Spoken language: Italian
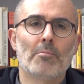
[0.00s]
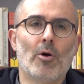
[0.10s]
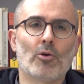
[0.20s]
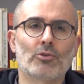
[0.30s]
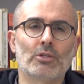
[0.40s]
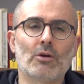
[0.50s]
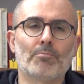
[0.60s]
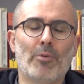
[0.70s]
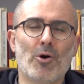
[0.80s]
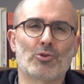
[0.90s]
porti,
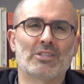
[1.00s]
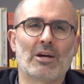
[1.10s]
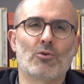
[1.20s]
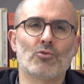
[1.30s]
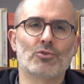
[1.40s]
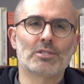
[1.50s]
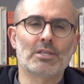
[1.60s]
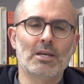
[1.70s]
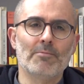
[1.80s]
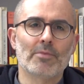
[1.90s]
porta con
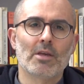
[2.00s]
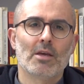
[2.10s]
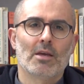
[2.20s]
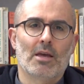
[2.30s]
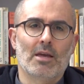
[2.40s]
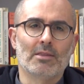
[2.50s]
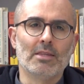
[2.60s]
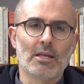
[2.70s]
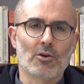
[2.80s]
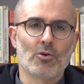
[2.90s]
sé e
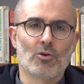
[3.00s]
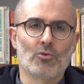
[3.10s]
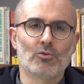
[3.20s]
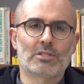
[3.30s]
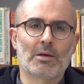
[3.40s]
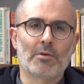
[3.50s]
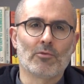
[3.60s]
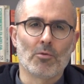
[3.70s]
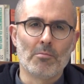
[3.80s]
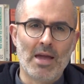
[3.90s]
dirlo
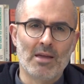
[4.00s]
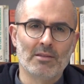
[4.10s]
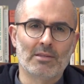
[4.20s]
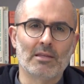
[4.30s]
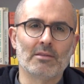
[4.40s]
consapevolmente,